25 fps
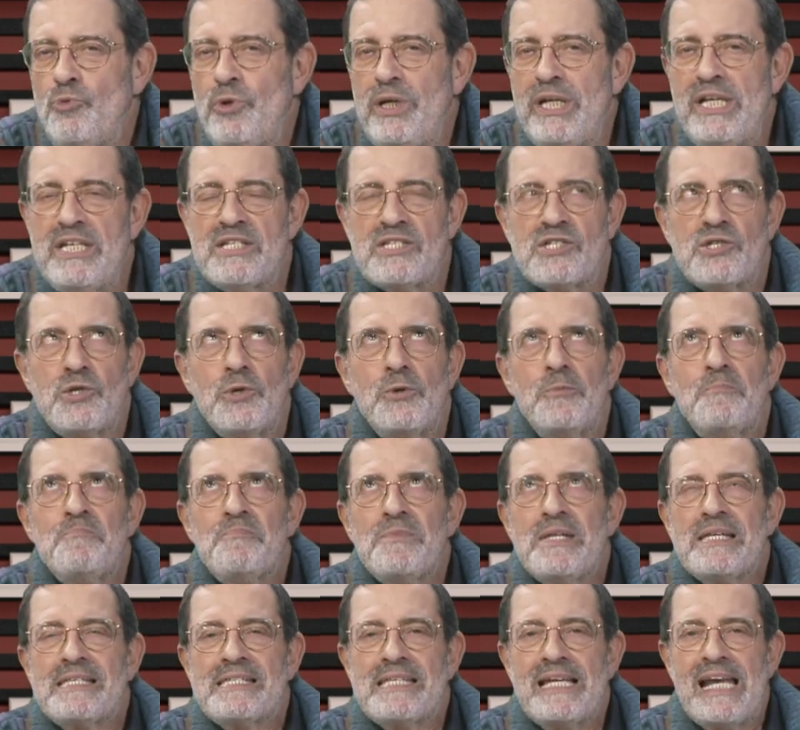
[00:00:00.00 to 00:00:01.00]
o início,
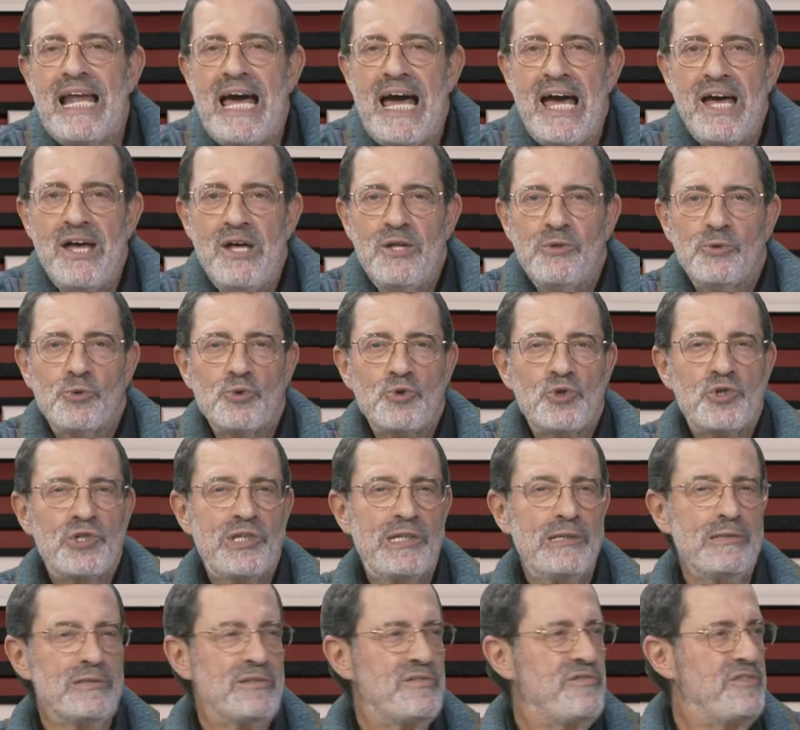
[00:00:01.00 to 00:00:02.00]
será de um
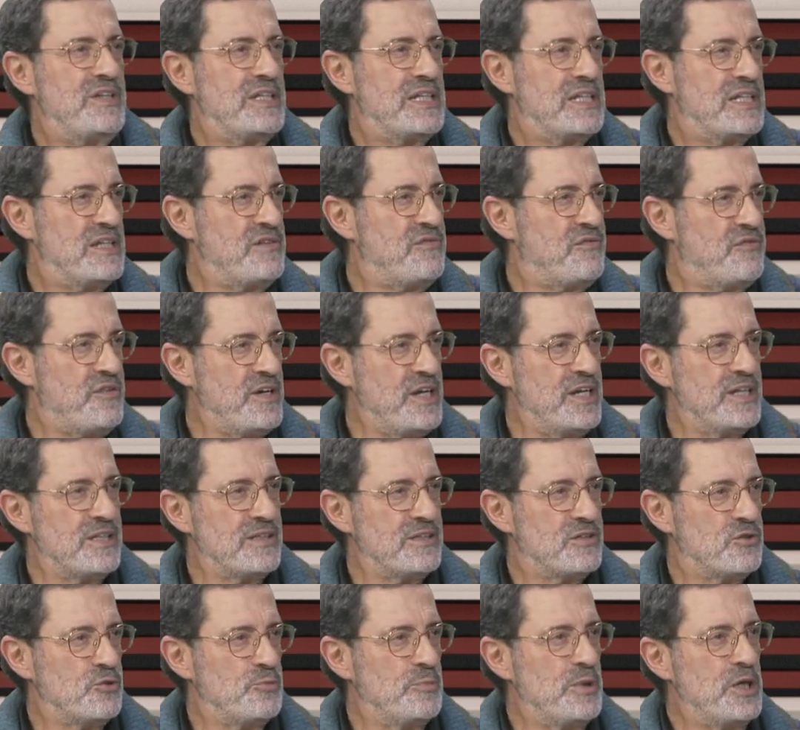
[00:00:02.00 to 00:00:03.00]
estilo de vida
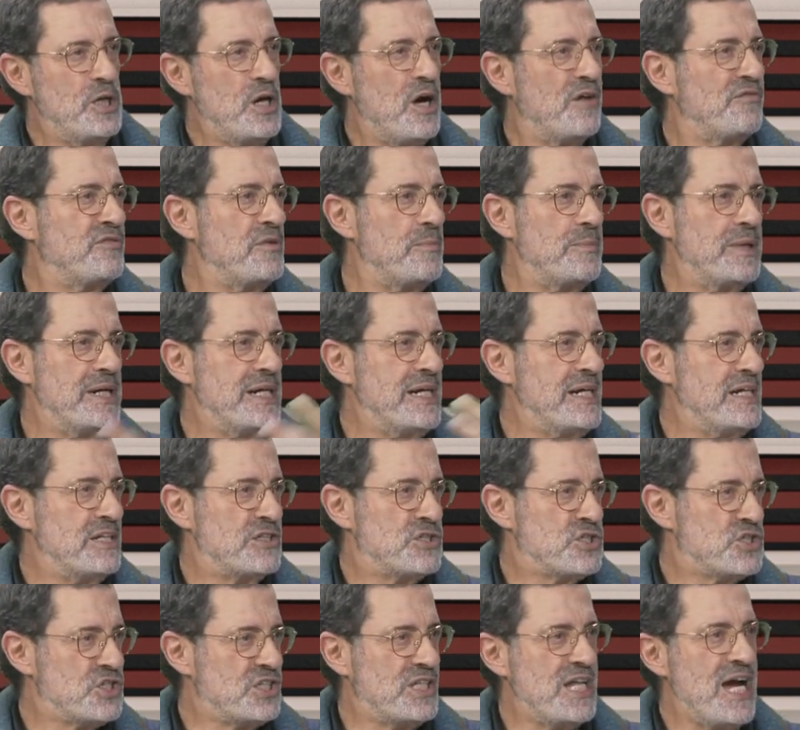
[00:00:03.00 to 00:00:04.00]
diferente, uma nova
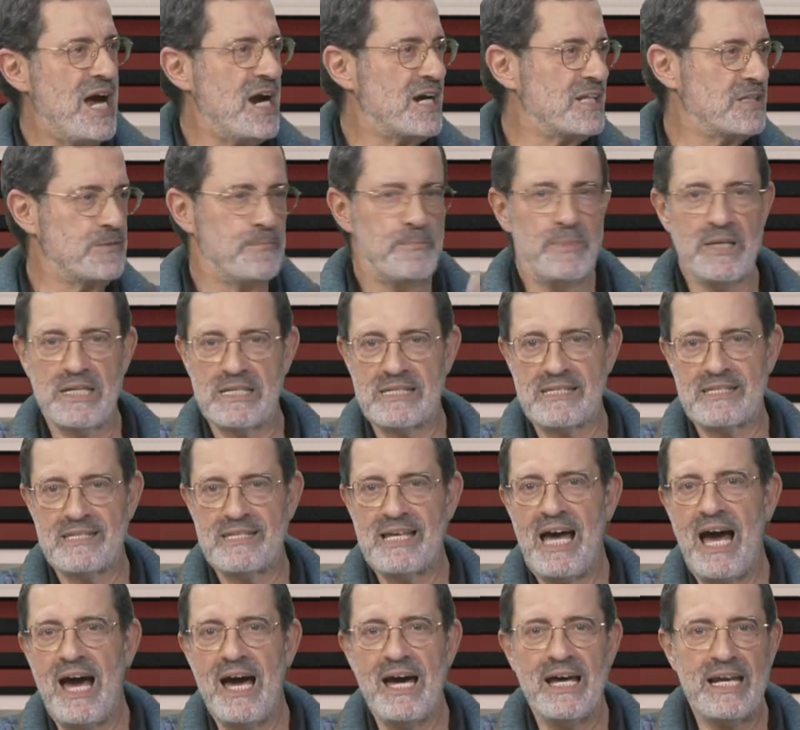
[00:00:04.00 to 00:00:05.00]
maneira de estar, de
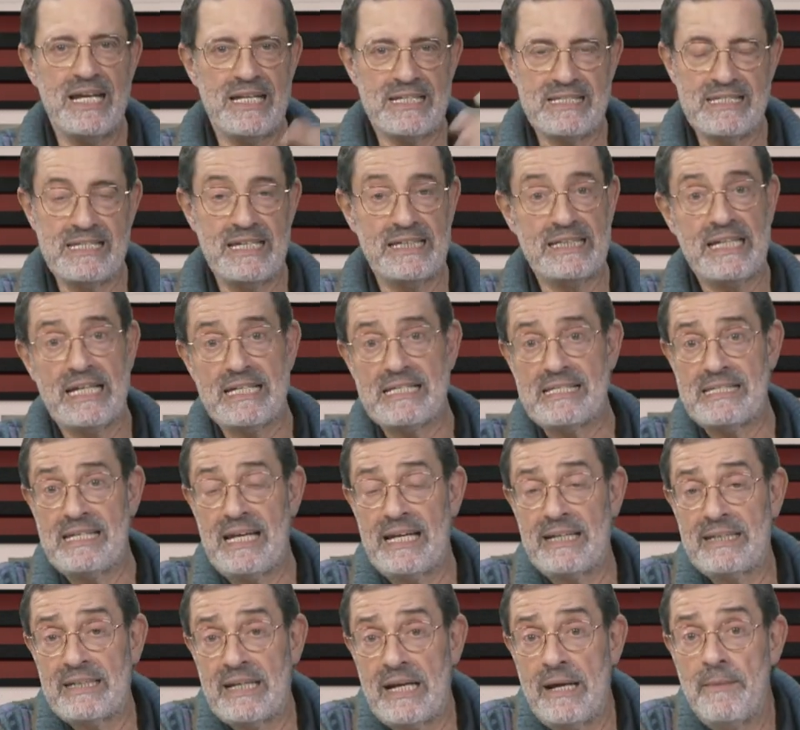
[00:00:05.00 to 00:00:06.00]
pensar, etc,
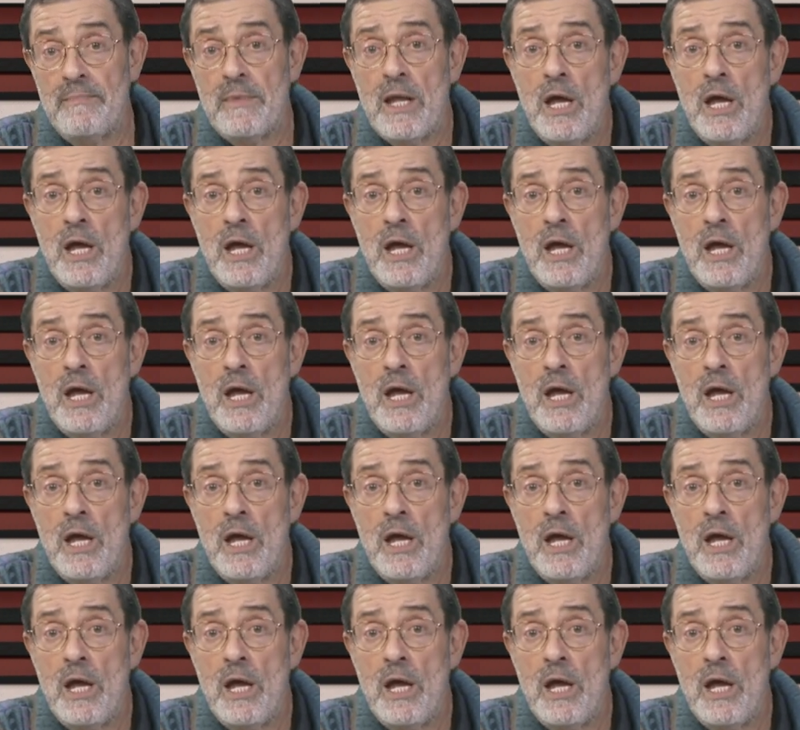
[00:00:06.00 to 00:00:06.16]
etc.